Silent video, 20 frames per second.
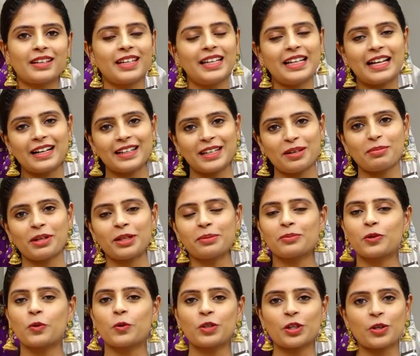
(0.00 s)
ఇలాగే మనం
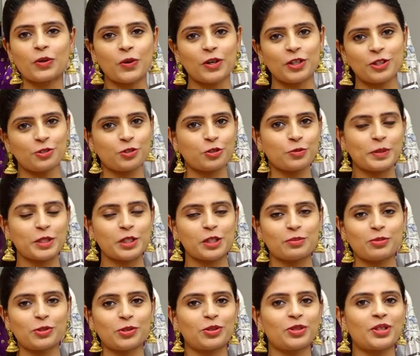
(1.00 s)
కోటా కాటన్
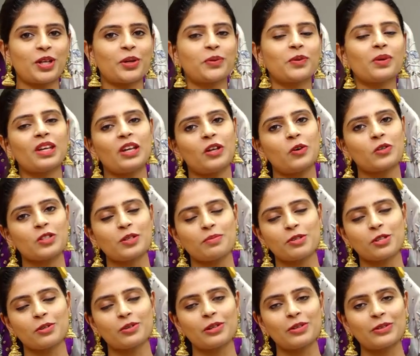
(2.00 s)
చూపించబోతున్నాను ఈ రోజు
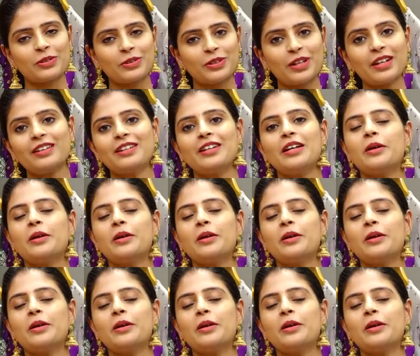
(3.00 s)
ఎపిసోడ్లో కూడా